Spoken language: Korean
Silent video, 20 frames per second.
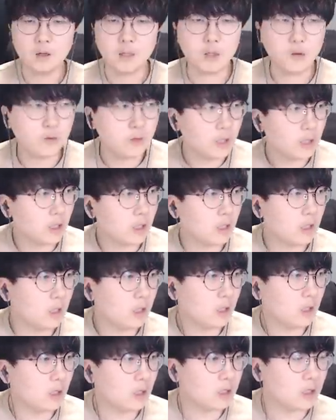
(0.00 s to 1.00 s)

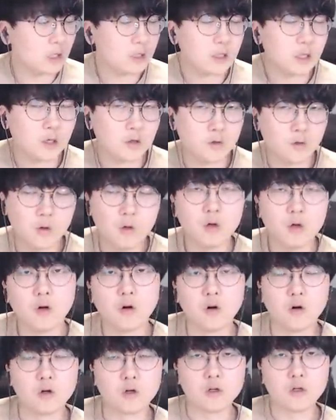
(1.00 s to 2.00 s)
리오니 자체도